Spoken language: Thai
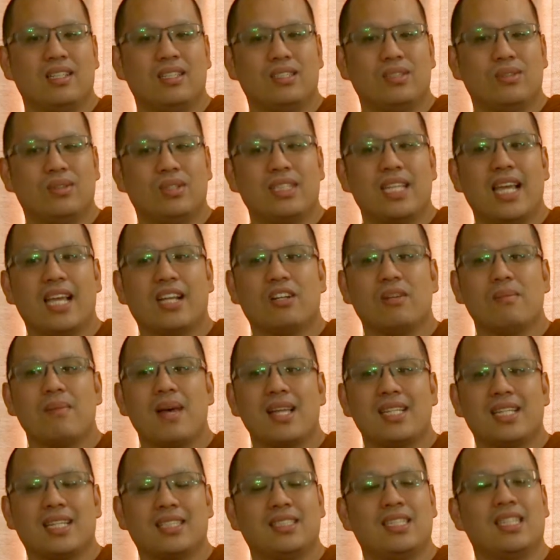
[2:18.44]
ส่วนใหญ่ก็
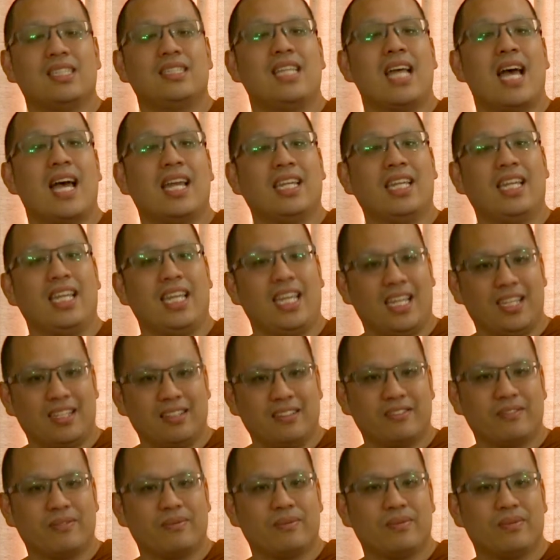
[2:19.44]
มาจากสัจจะนี้เอง
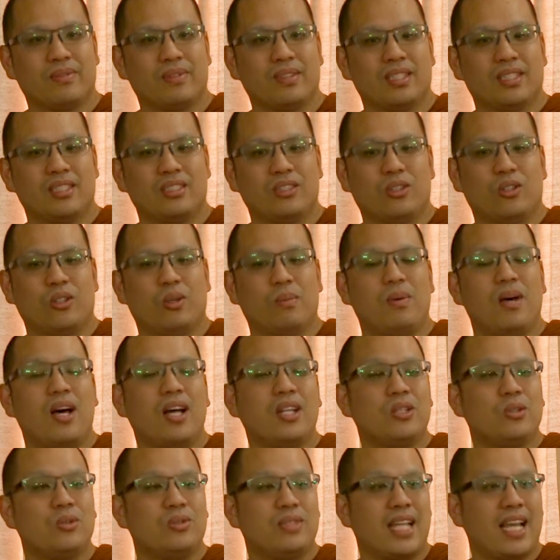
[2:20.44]
ส่วนหลวงพ่อ
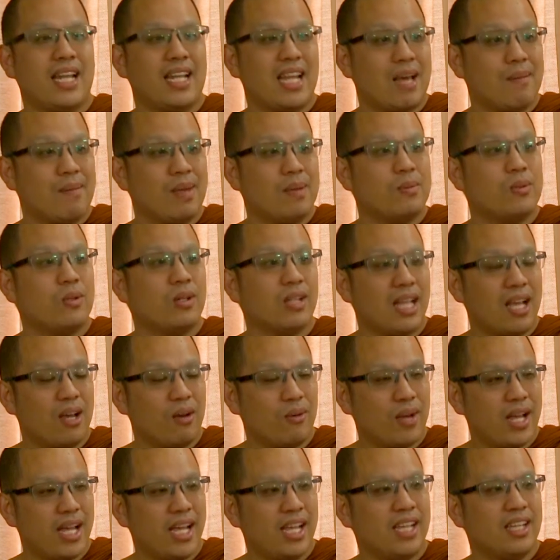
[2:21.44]
ทูลแนะนำให้พวกเรา
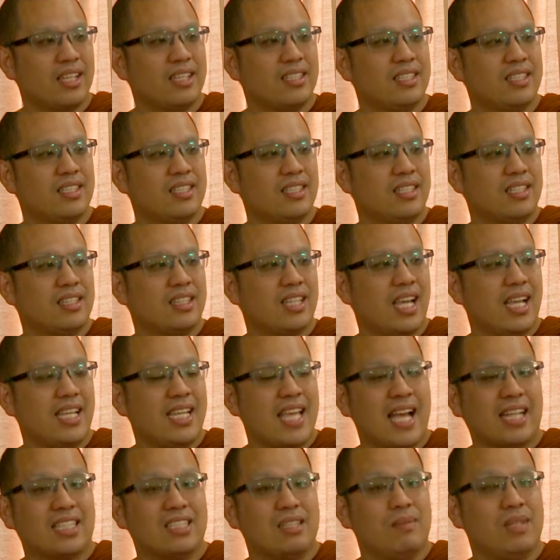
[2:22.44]
ว่าถ้า
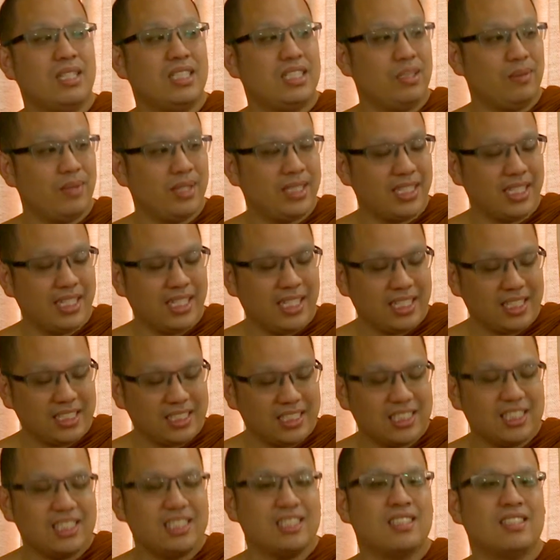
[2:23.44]
อยากจะมีชีวิตที่ดี
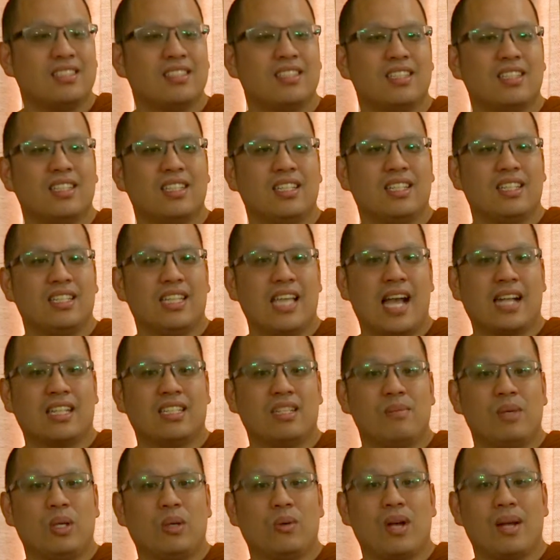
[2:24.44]
ขึ้นอยาก
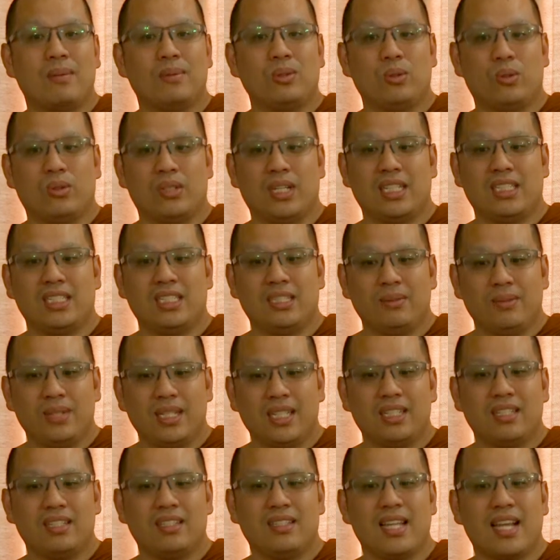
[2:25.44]
จะมีความสุขในชีวิ
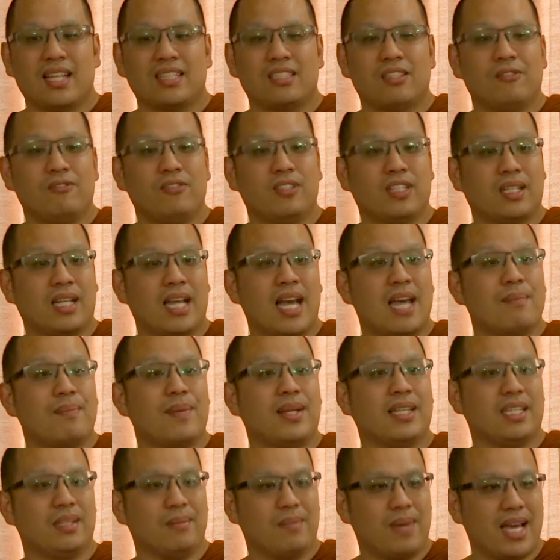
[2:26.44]
ตอยากจะฝึกการป
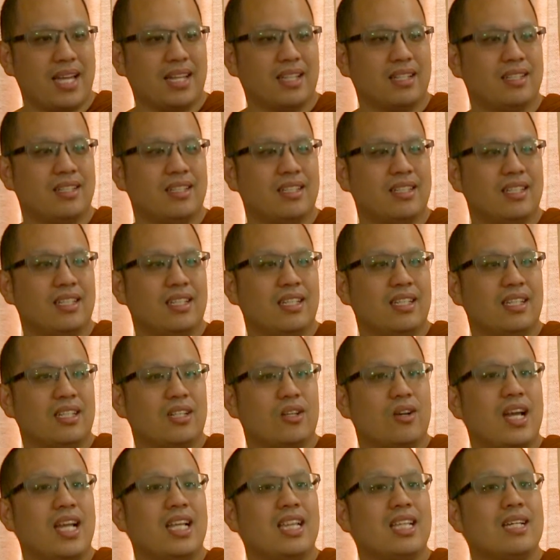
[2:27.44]
ฏิบัติ
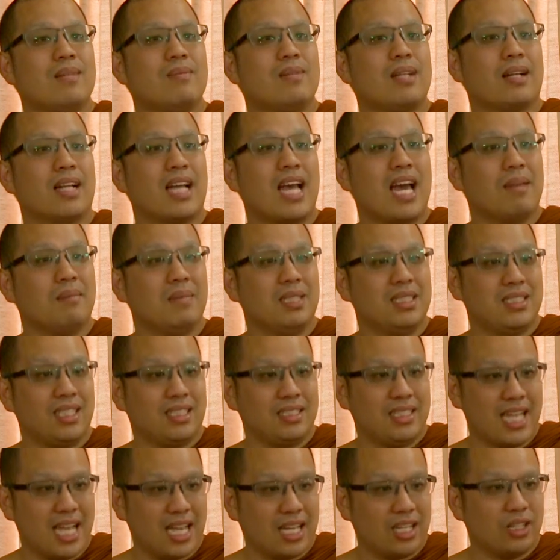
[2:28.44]
ก็ให้เริ่มกับการมีสั
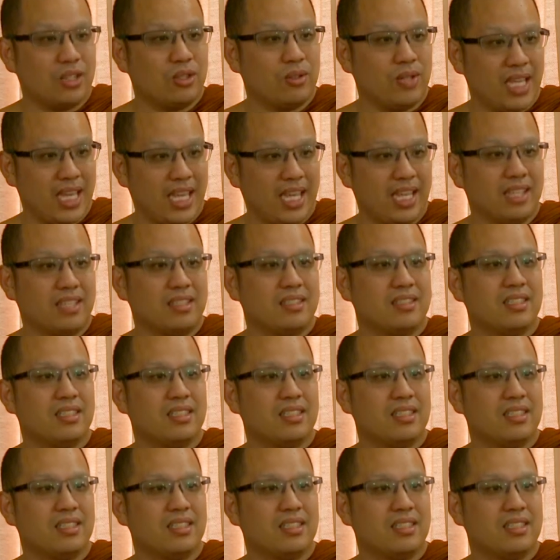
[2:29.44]
จจะกับตัวเอง